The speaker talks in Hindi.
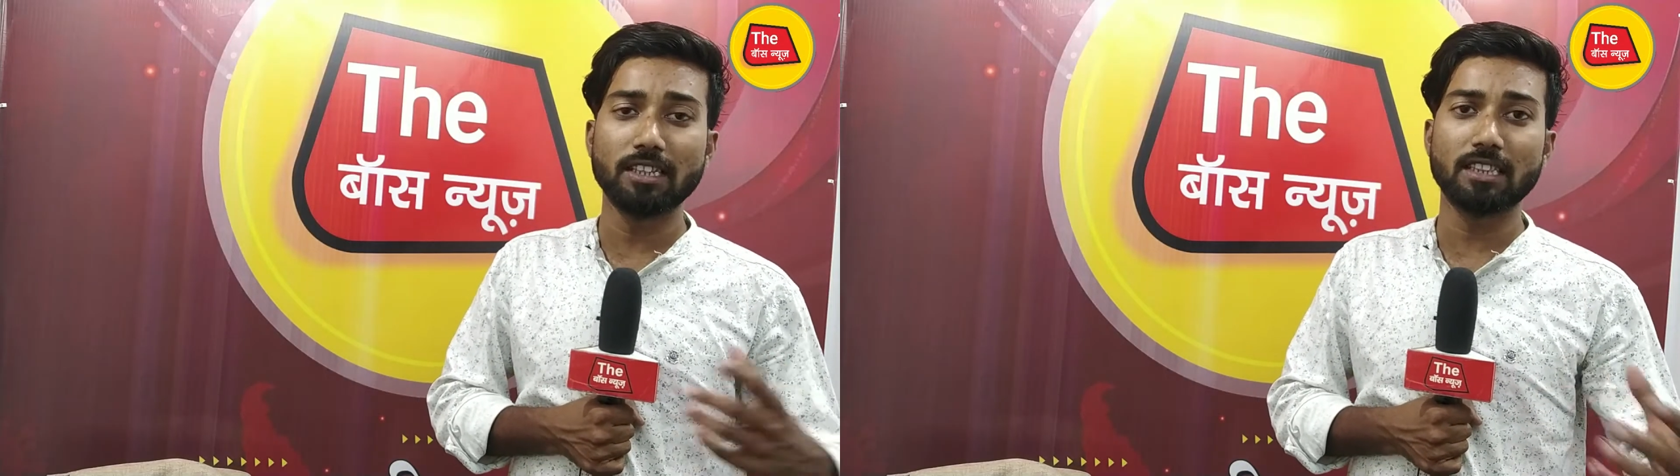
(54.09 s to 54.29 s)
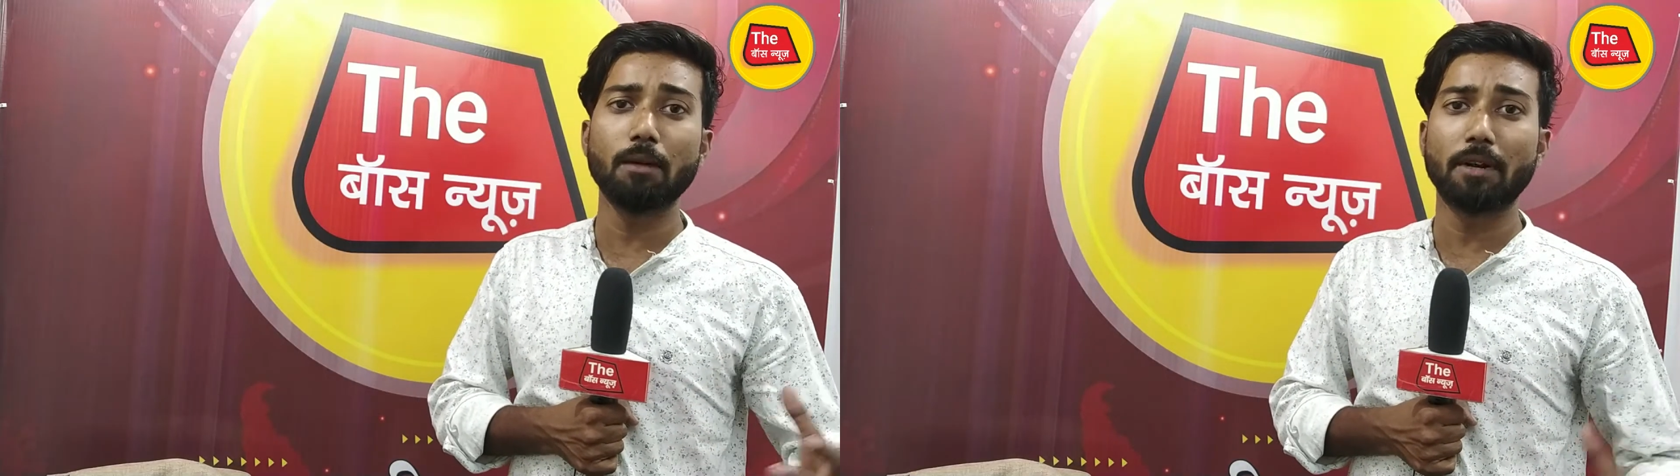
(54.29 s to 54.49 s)

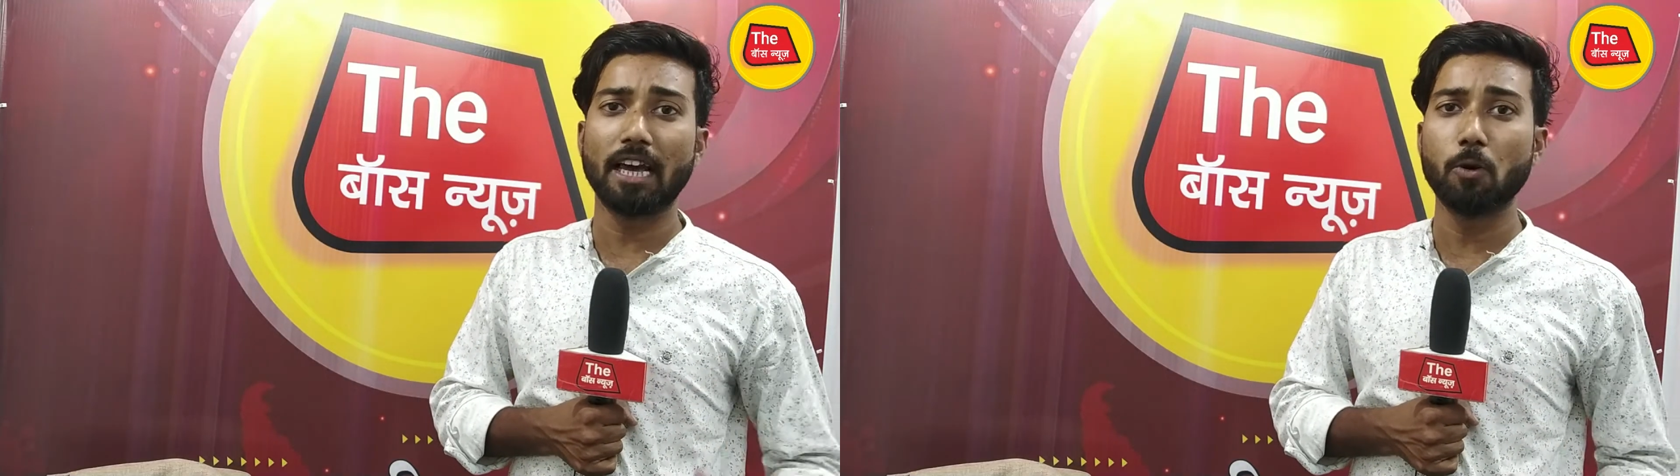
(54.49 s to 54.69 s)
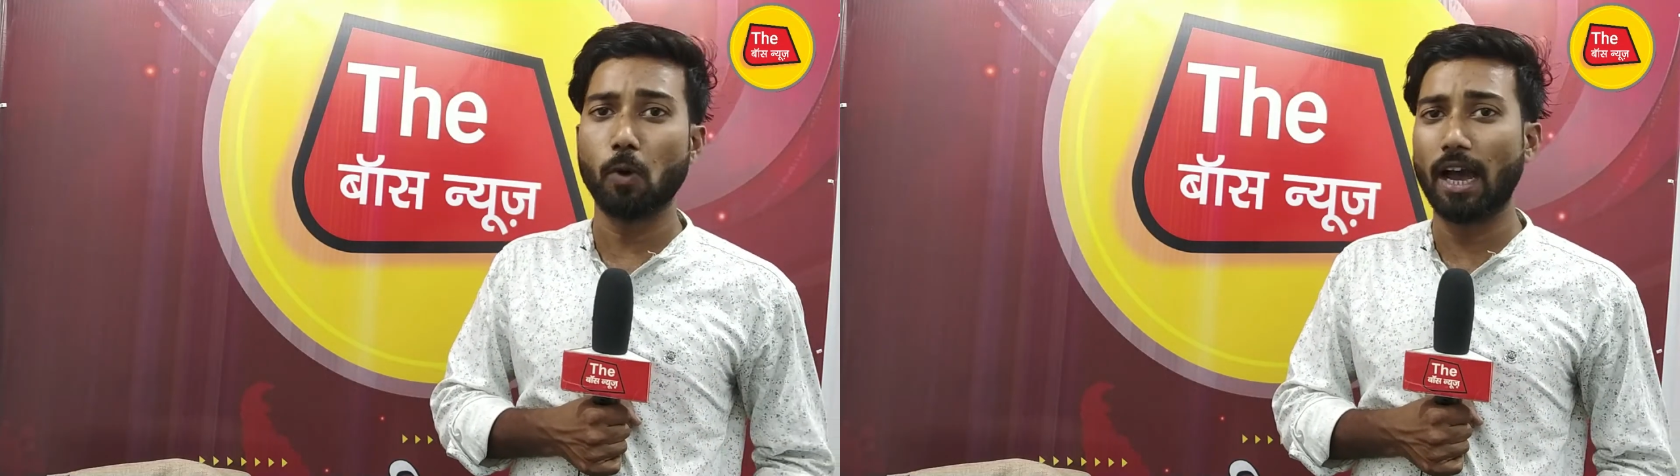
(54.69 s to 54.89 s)
इतना बढ़ा
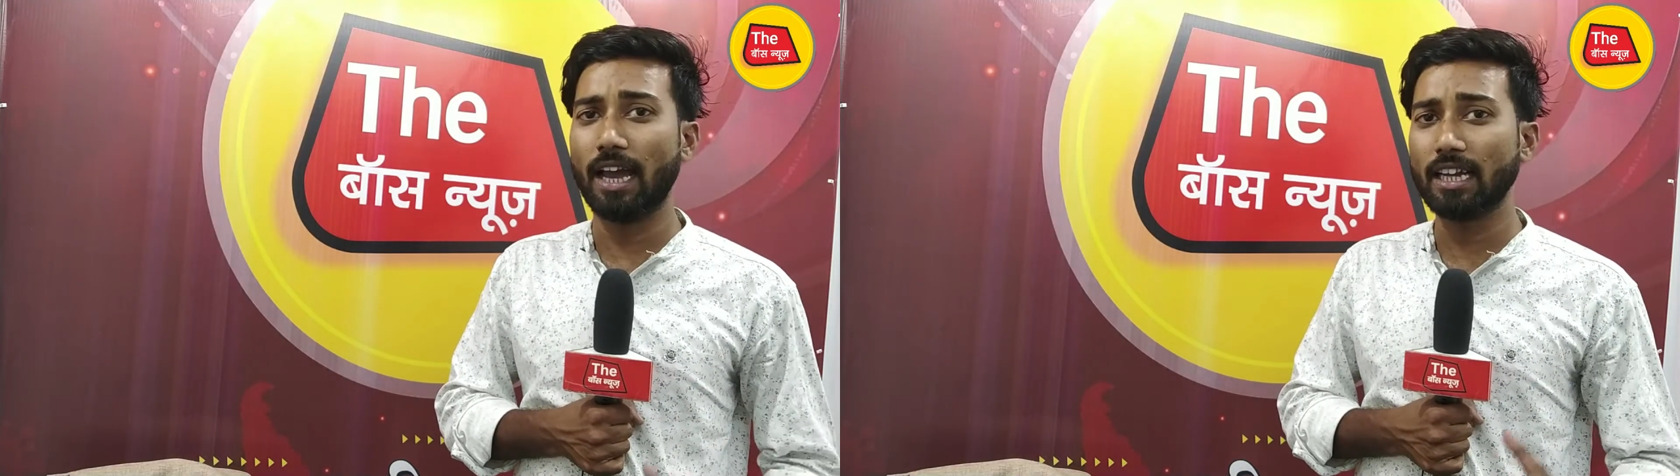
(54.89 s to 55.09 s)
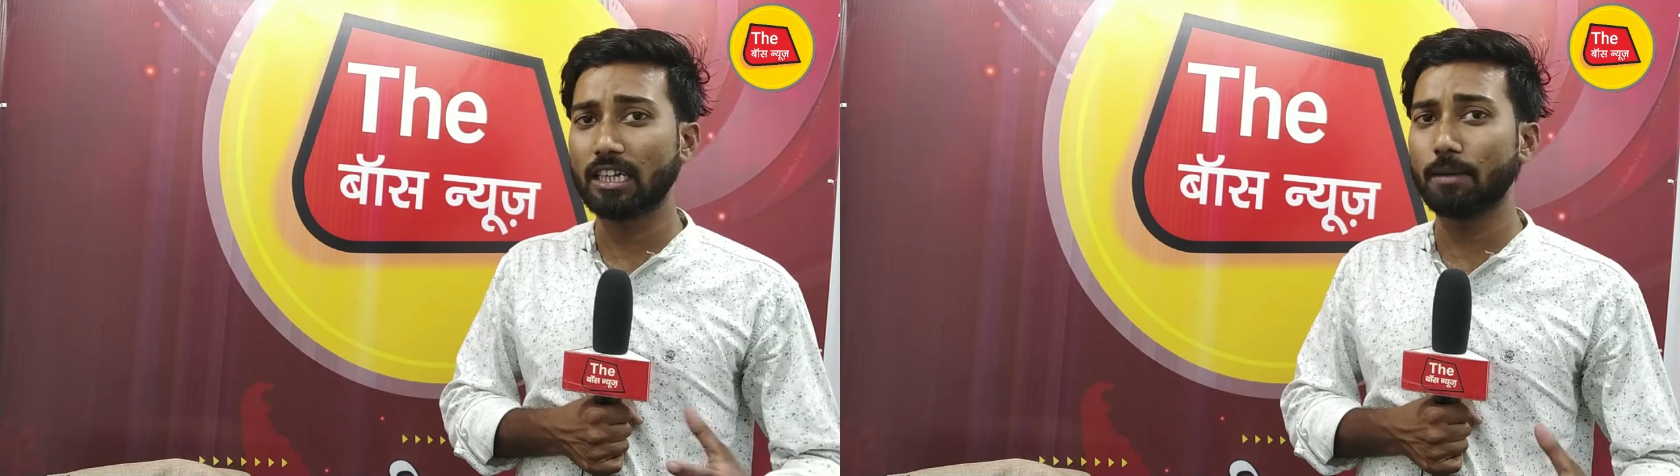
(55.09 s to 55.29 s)
हुआ
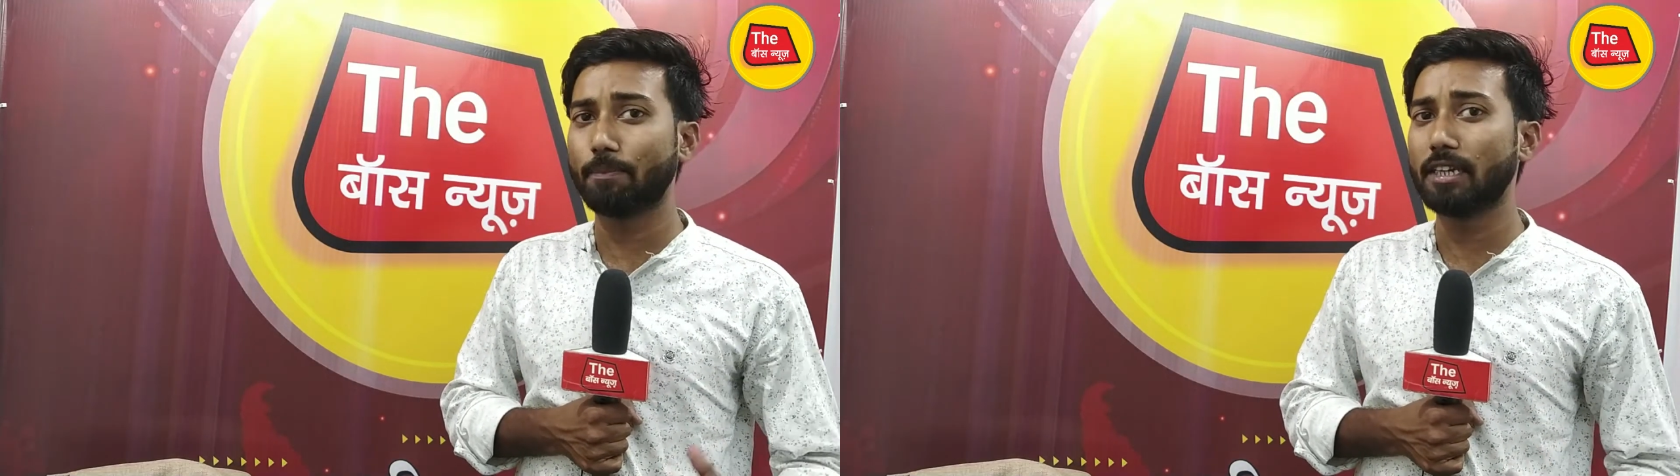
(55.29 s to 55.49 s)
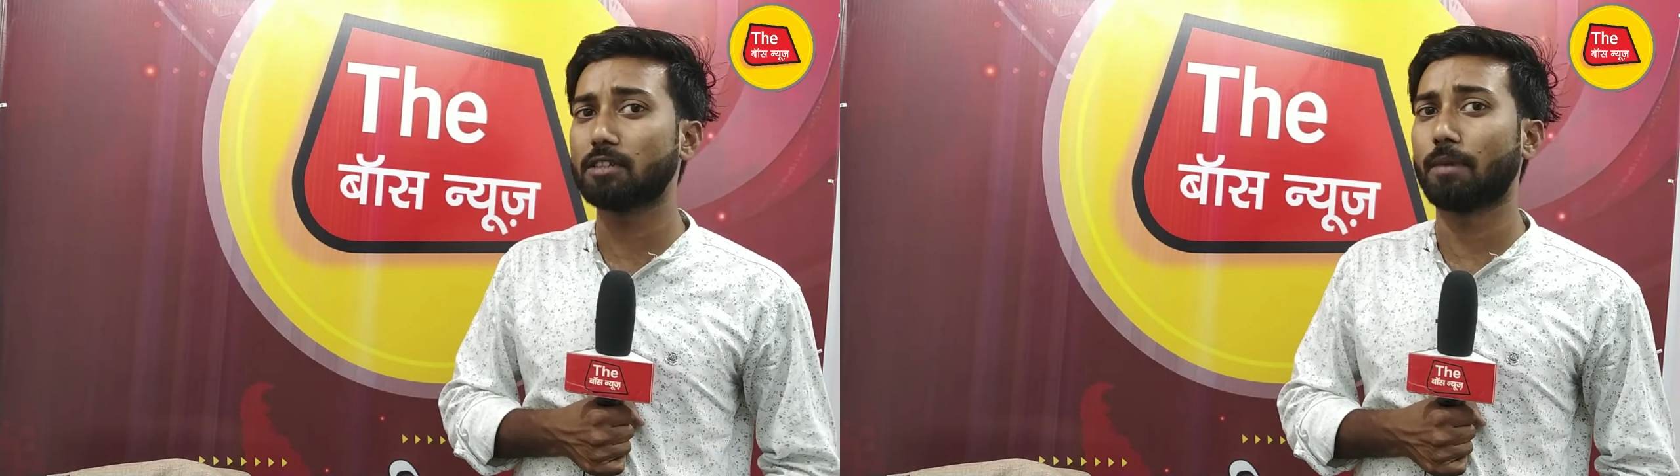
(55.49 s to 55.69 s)
है कि
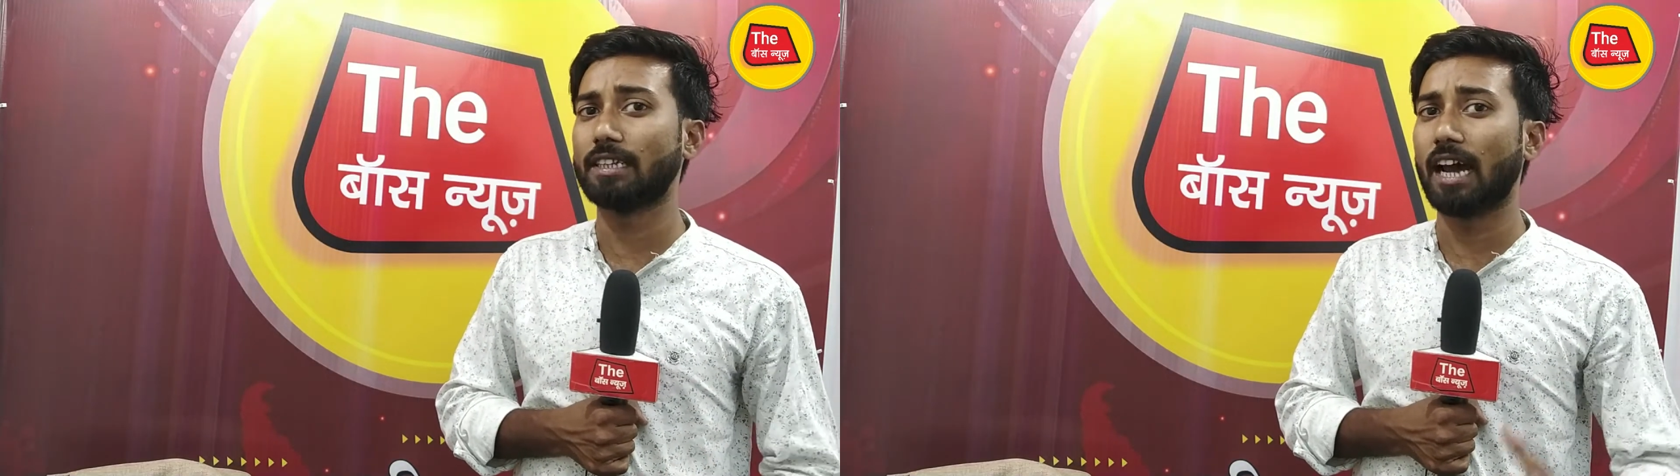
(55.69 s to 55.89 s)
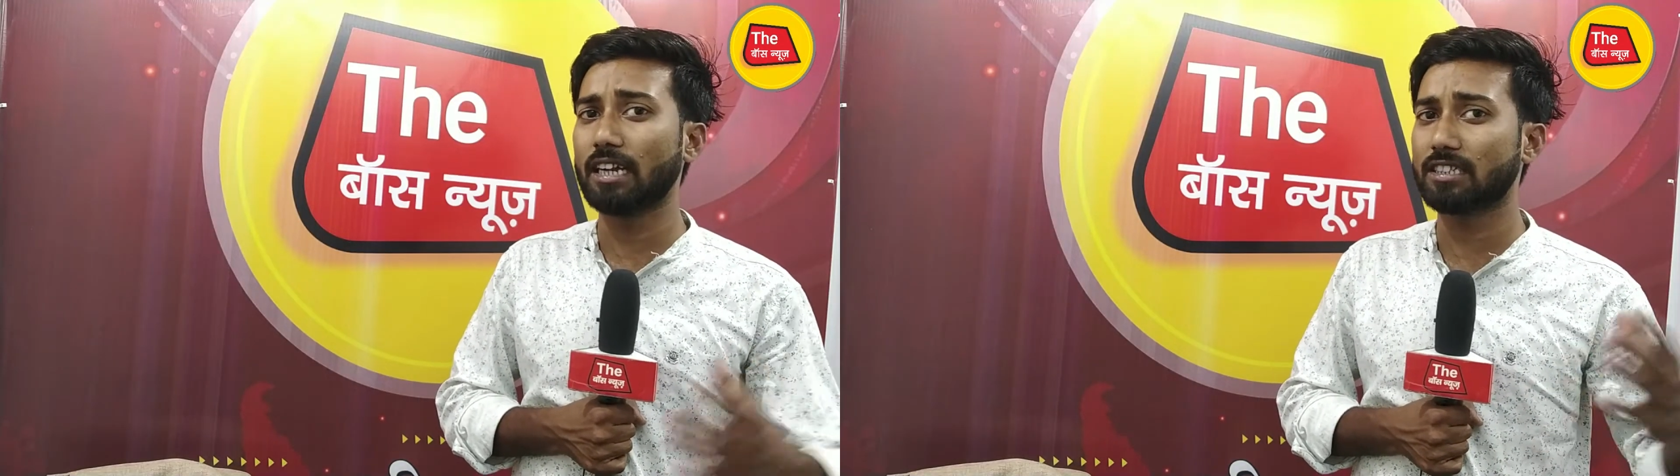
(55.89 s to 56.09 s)
बीच
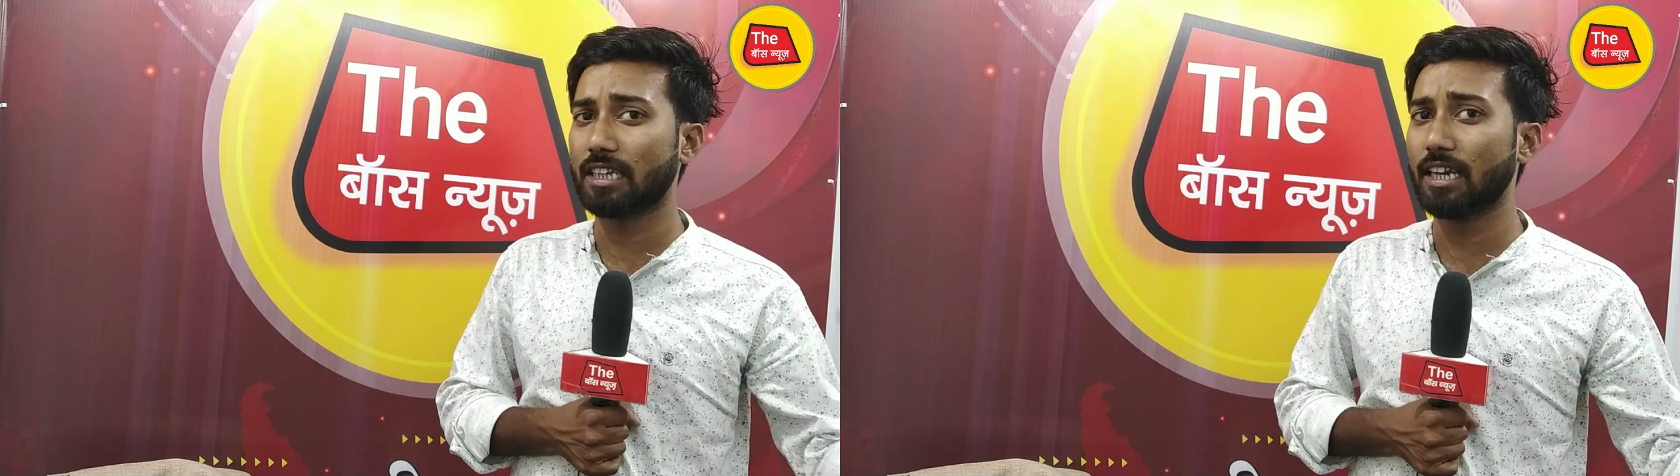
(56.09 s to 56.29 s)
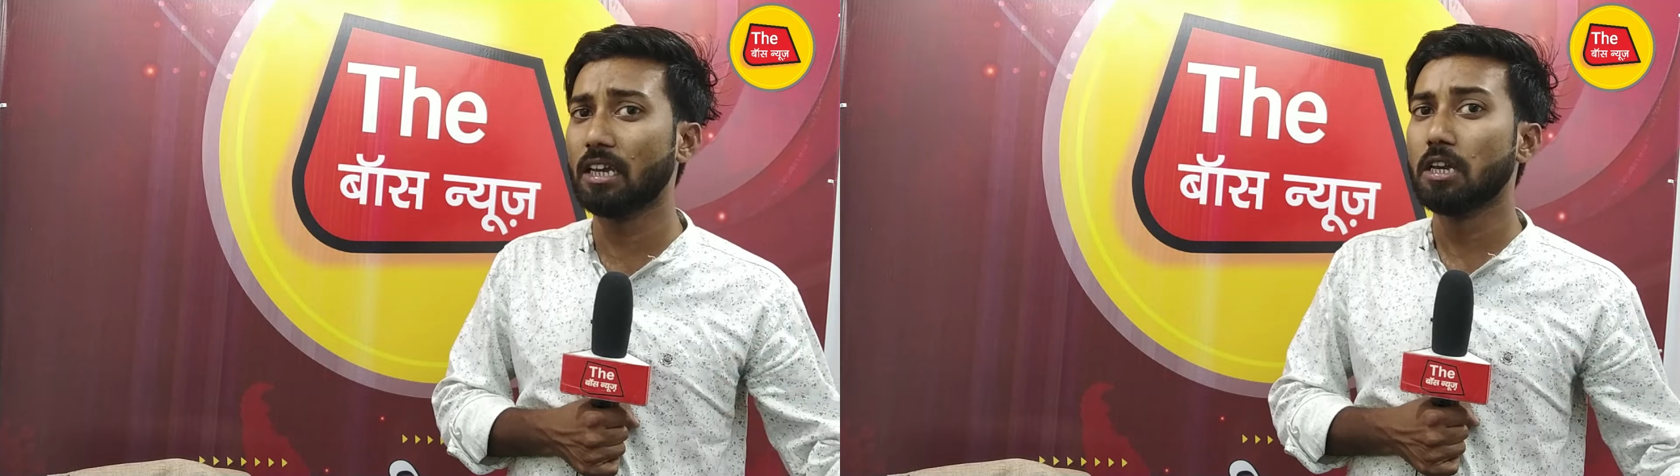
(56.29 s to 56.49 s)
बाजार से